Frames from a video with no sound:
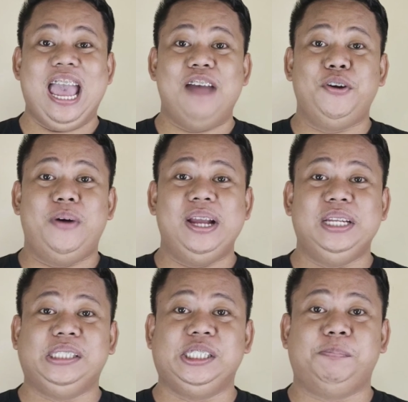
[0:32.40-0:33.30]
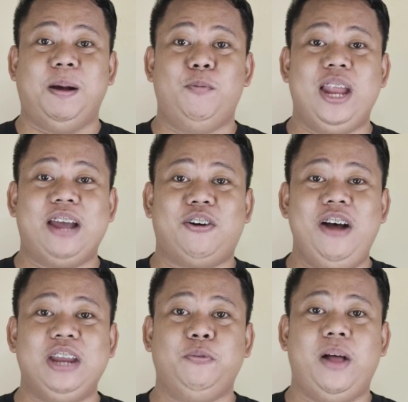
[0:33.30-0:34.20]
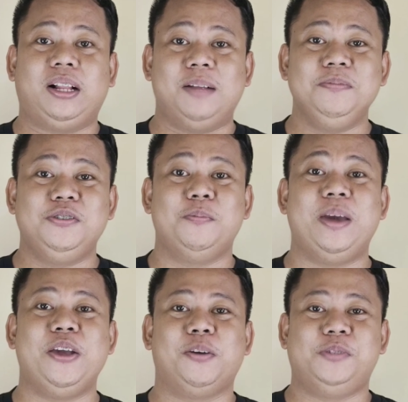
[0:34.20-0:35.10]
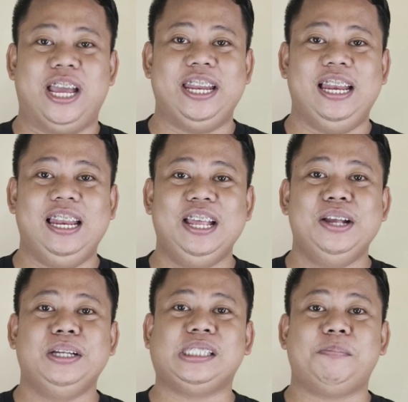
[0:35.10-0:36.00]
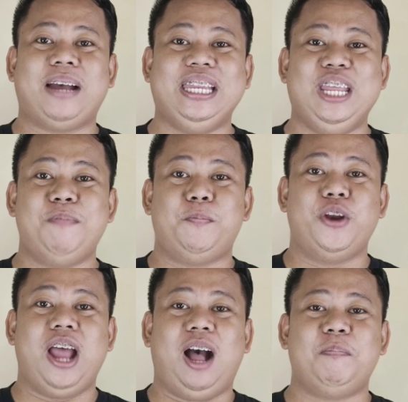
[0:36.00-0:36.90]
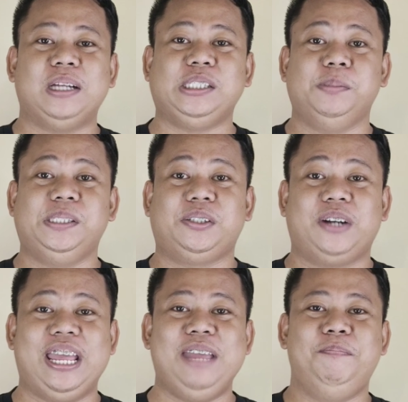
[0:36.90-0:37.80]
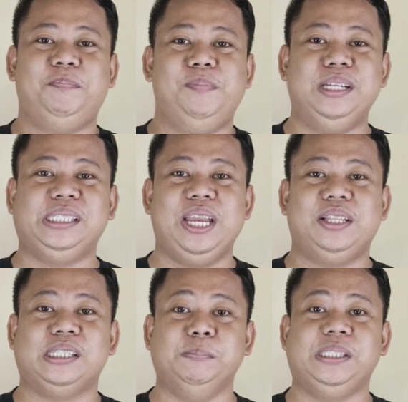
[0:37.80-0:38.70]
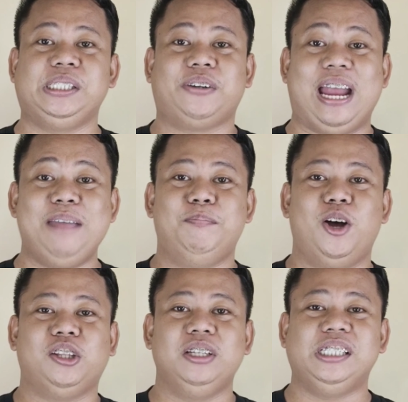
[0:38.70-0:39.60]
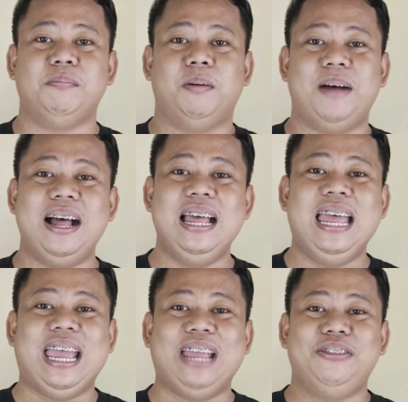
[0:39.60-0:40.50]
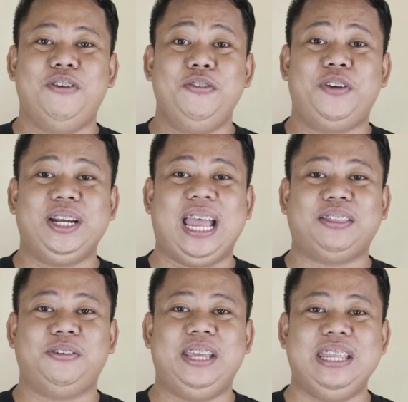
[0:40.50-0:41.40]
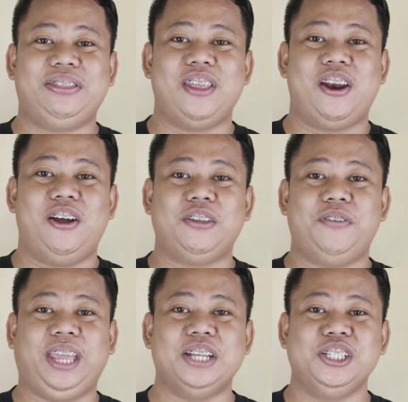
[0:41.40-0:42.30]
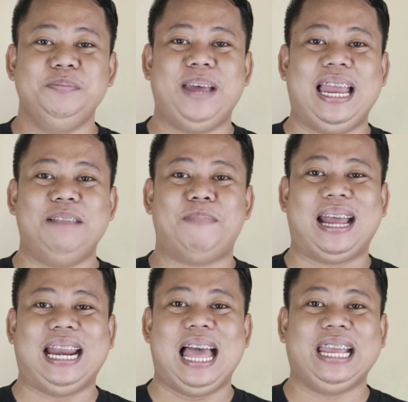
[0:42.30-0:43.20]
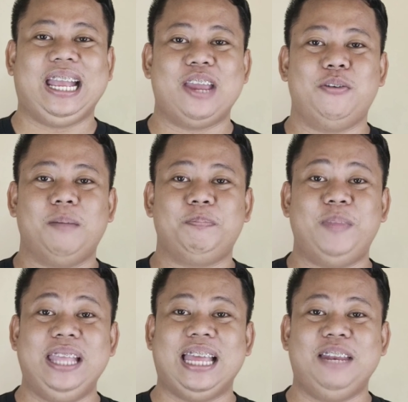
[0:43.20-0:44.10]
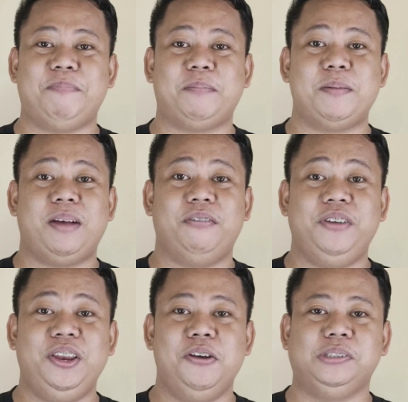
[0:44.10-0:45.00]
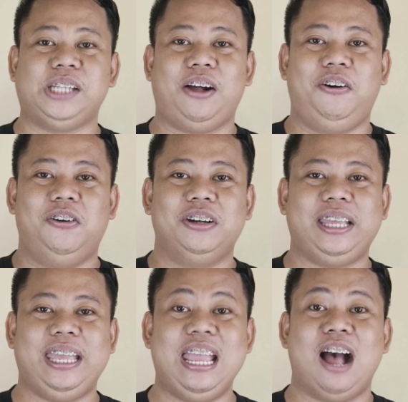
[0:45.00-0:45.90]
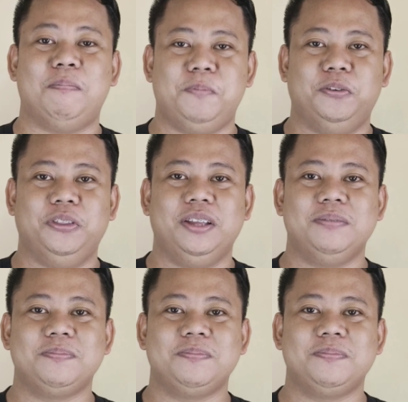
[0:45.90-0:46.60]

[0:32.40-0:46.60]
everyone, this is Bob Bolero and welcome to my YouTube channel. Sa mga hindi pa po nakakapag-subscribe, please click the subscribe button sa baba and don't forget to hit the notification bell para lagi kayong updated pag may mga videos akong i-upload.